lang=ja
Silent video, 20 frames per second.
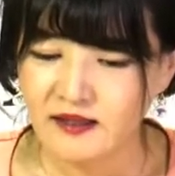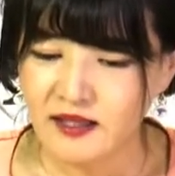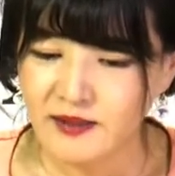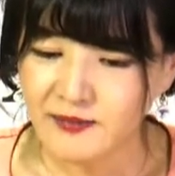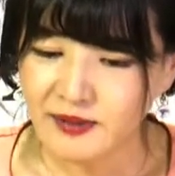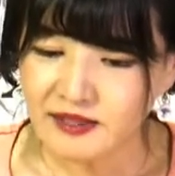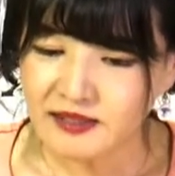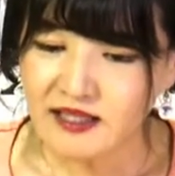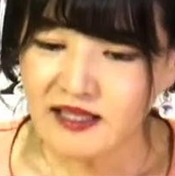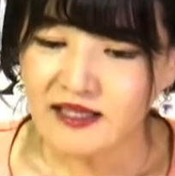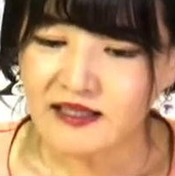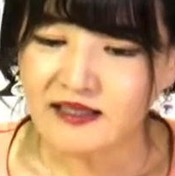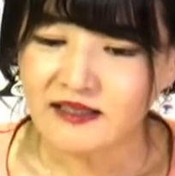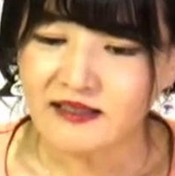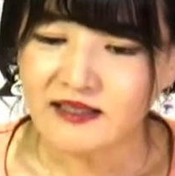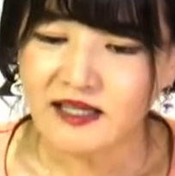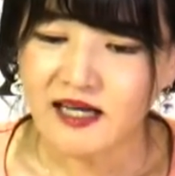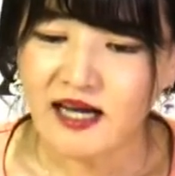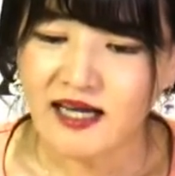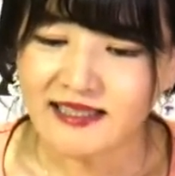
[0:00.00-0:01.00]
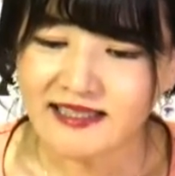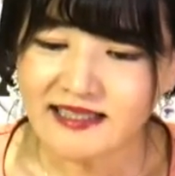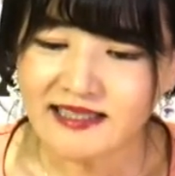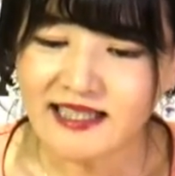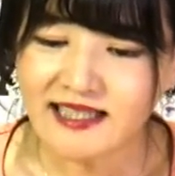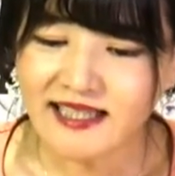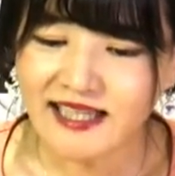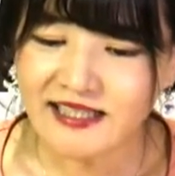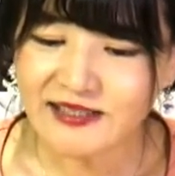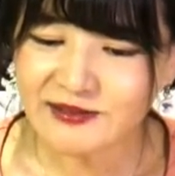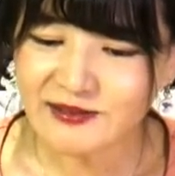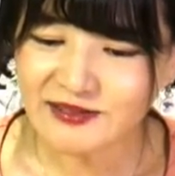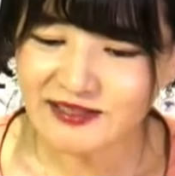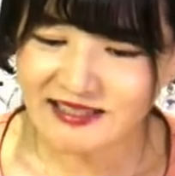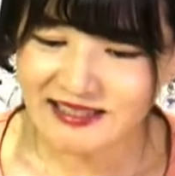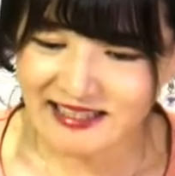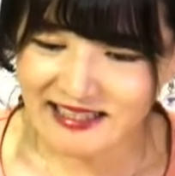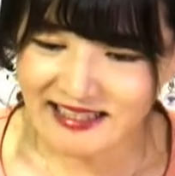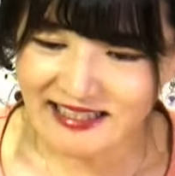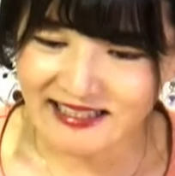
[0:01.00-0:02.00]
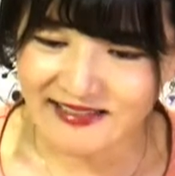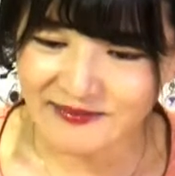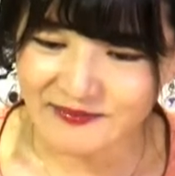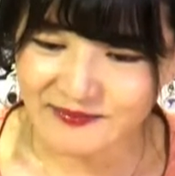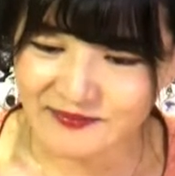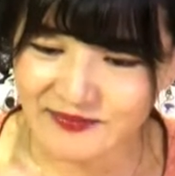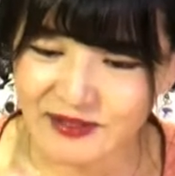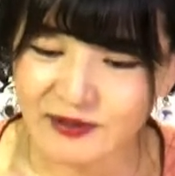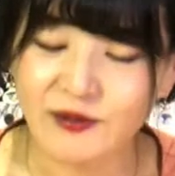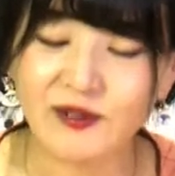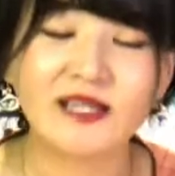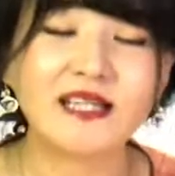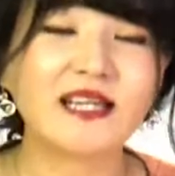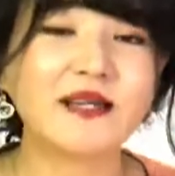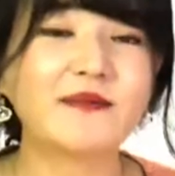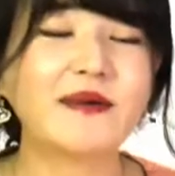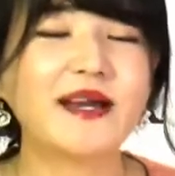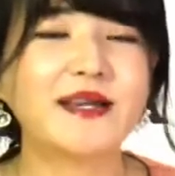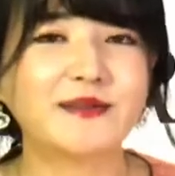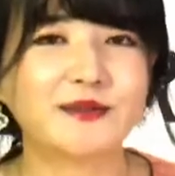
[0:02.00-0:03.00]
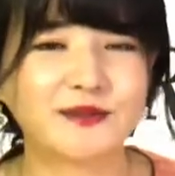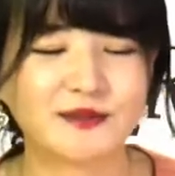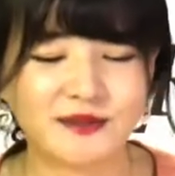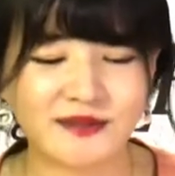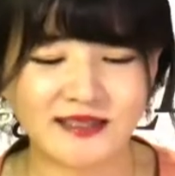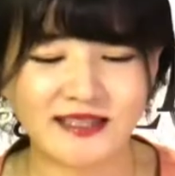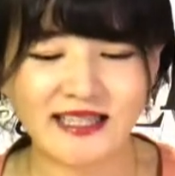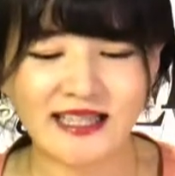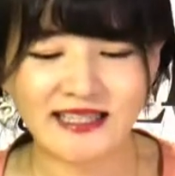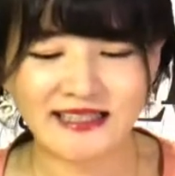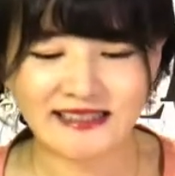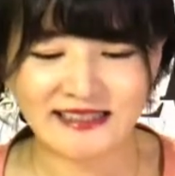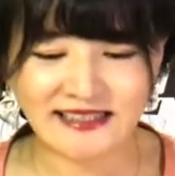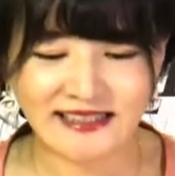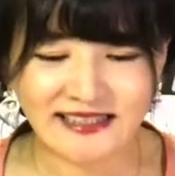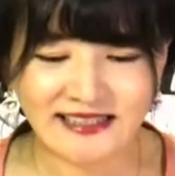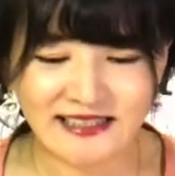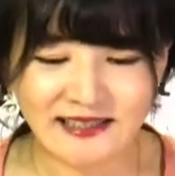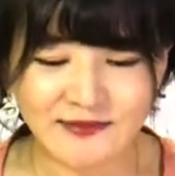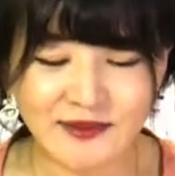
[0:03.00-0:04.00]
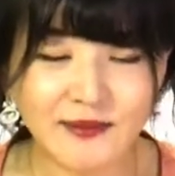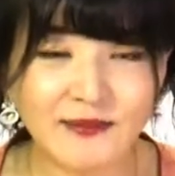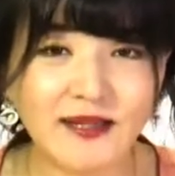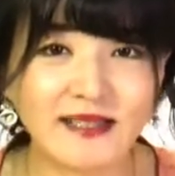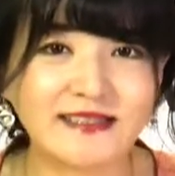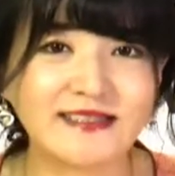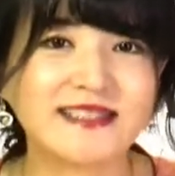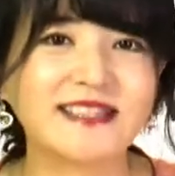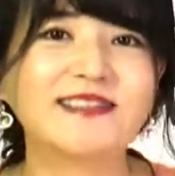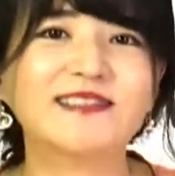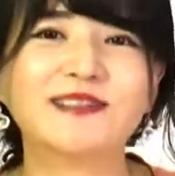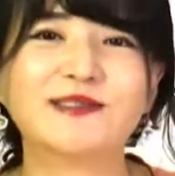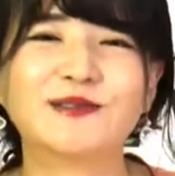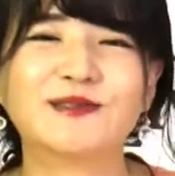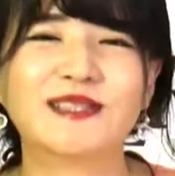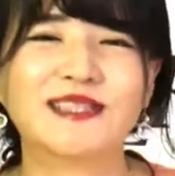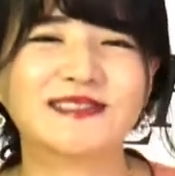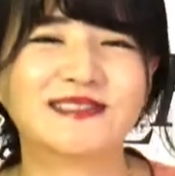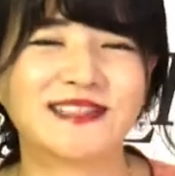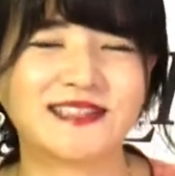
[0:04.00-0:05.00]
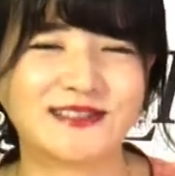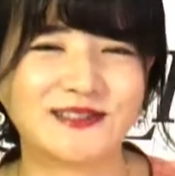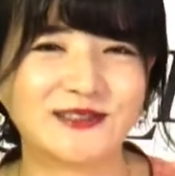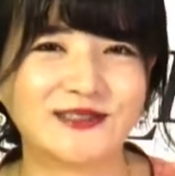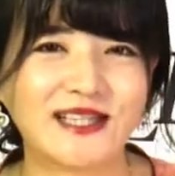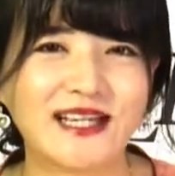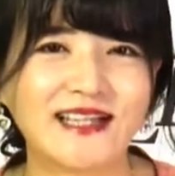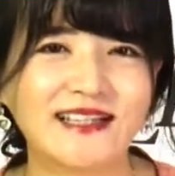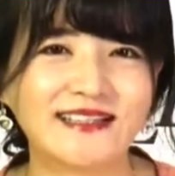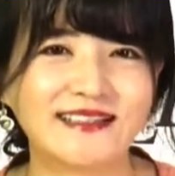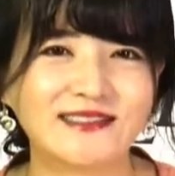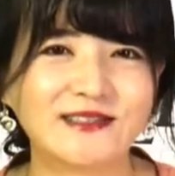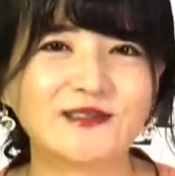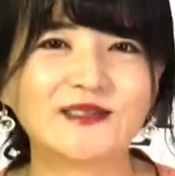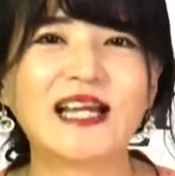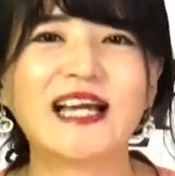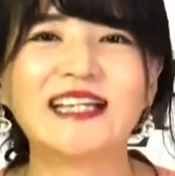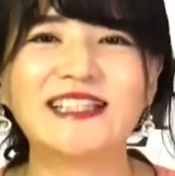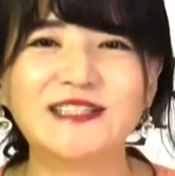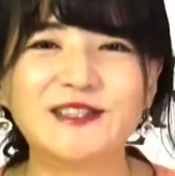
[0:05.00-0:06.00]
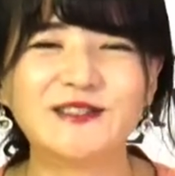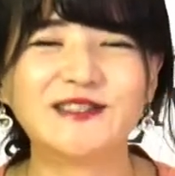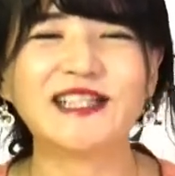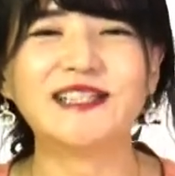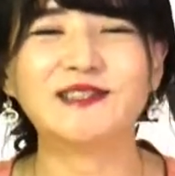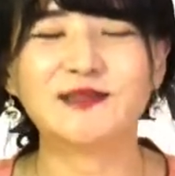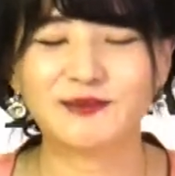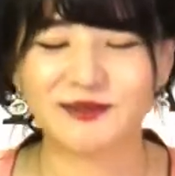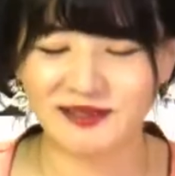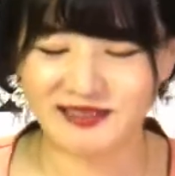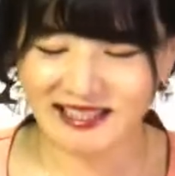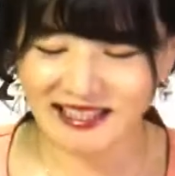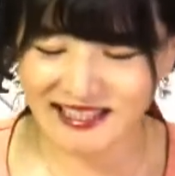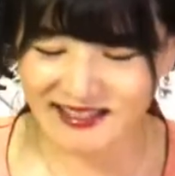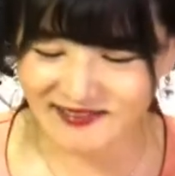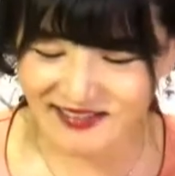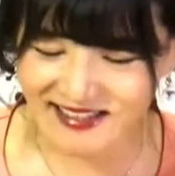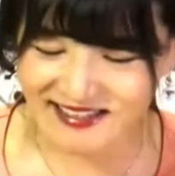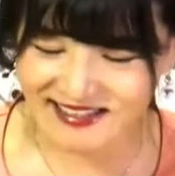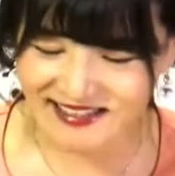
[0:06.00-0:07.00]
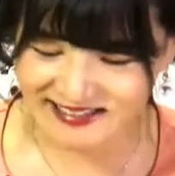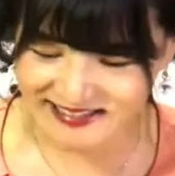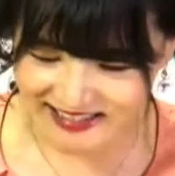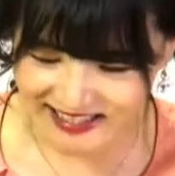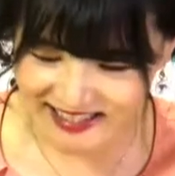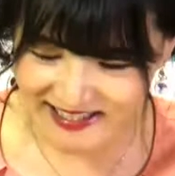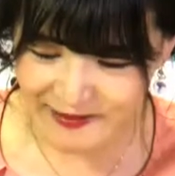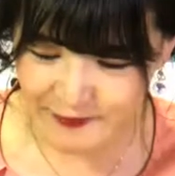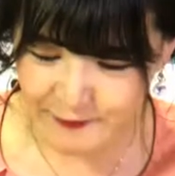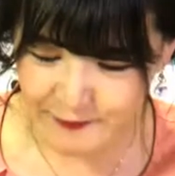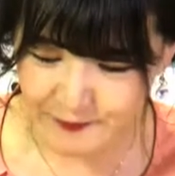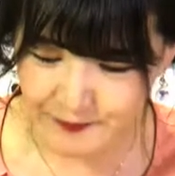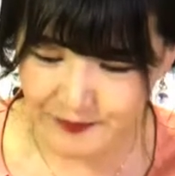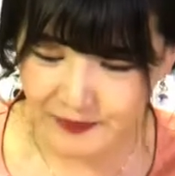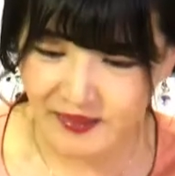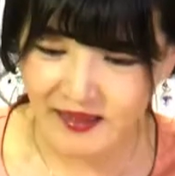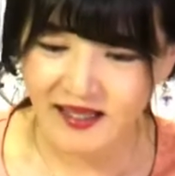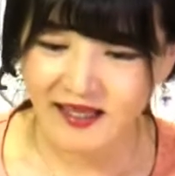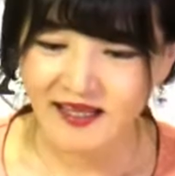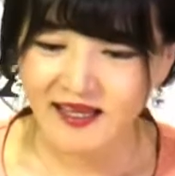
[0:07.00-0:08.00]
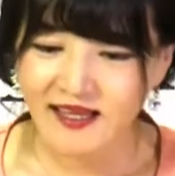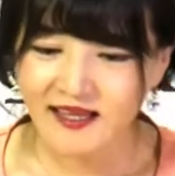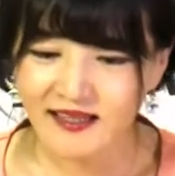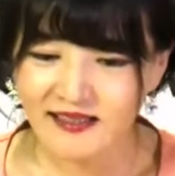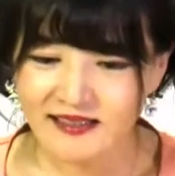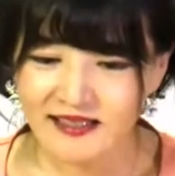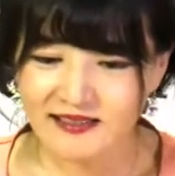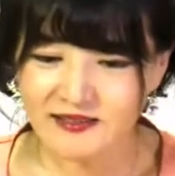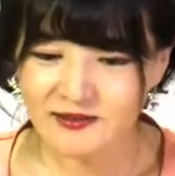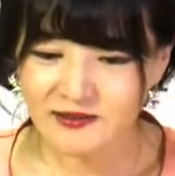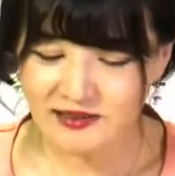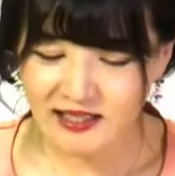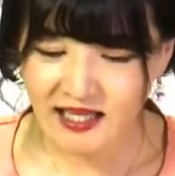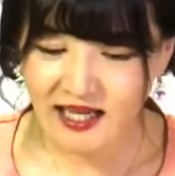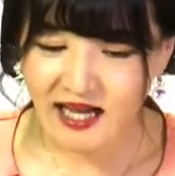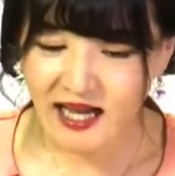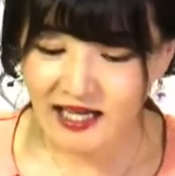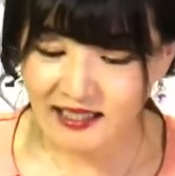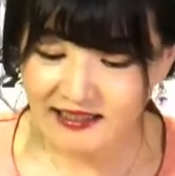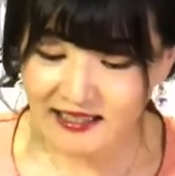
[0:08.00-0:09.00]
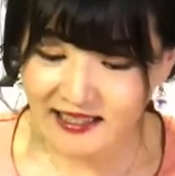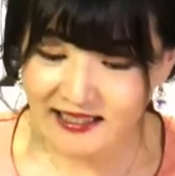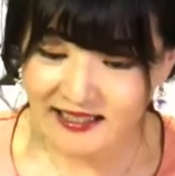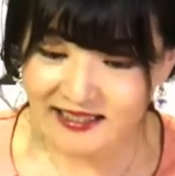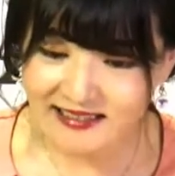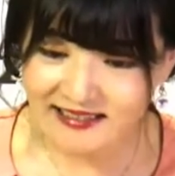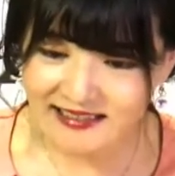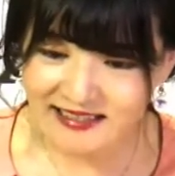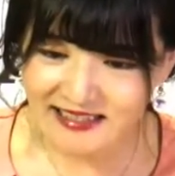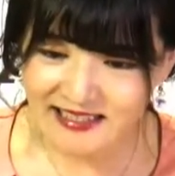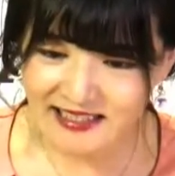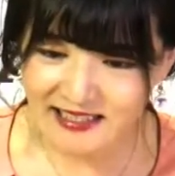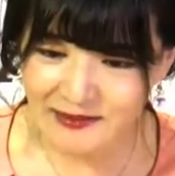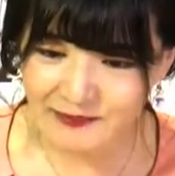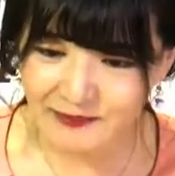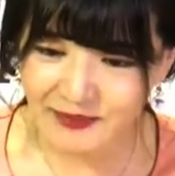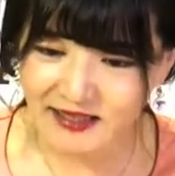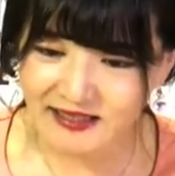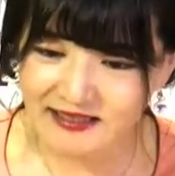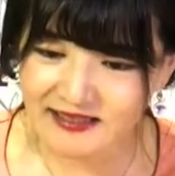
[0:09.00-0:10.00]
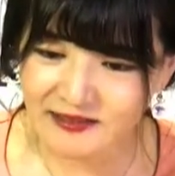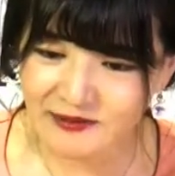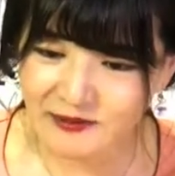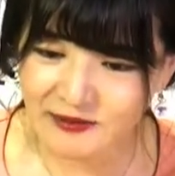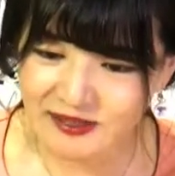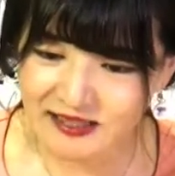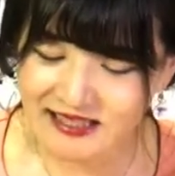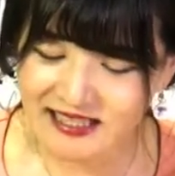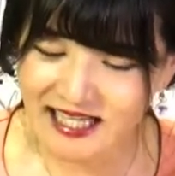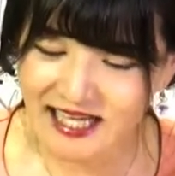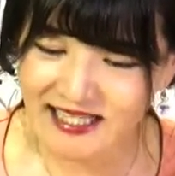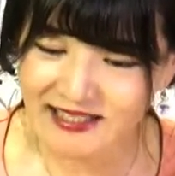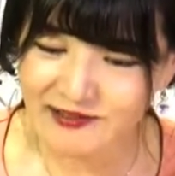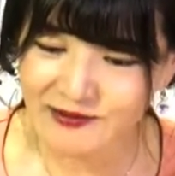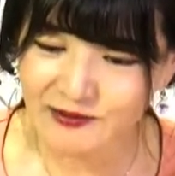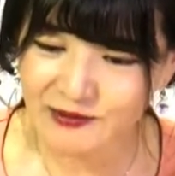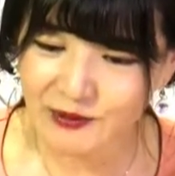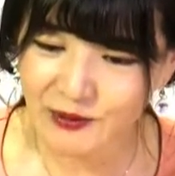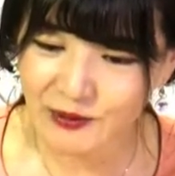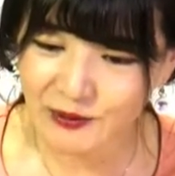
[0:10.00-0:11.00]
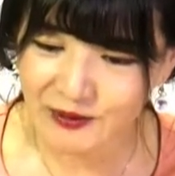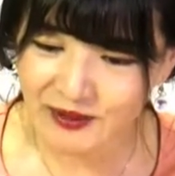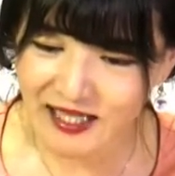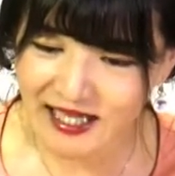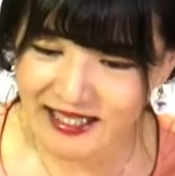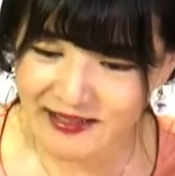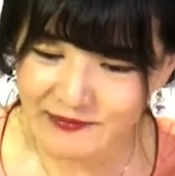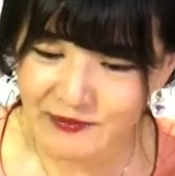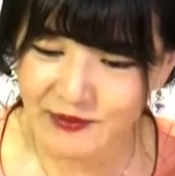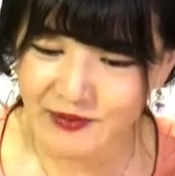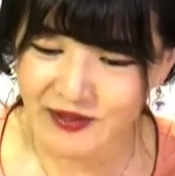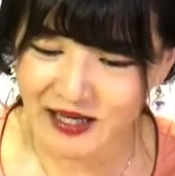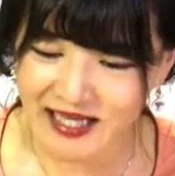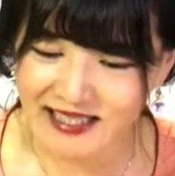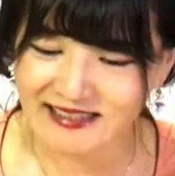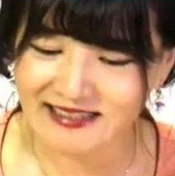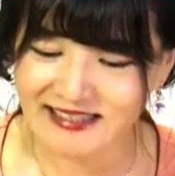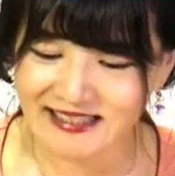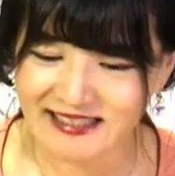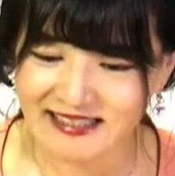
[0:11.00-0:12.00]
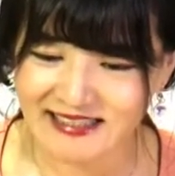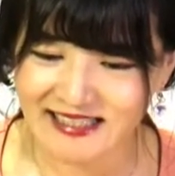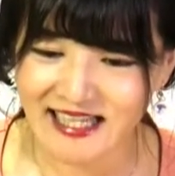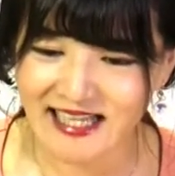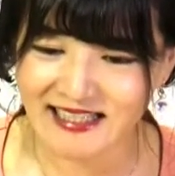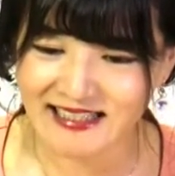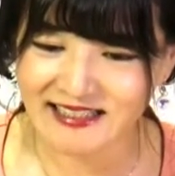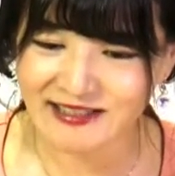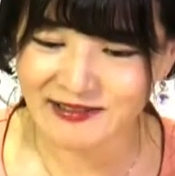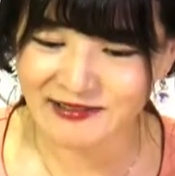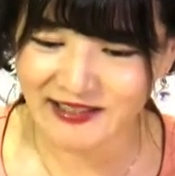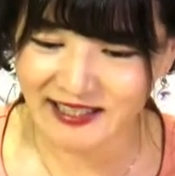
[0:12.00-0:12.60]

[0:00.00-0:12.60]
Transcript: また有明の月、夜明け前の月が沈めば次はどうなるでしょうか。太陽が昇ってきますよね。ですので新しい別の時代の到来も暗示している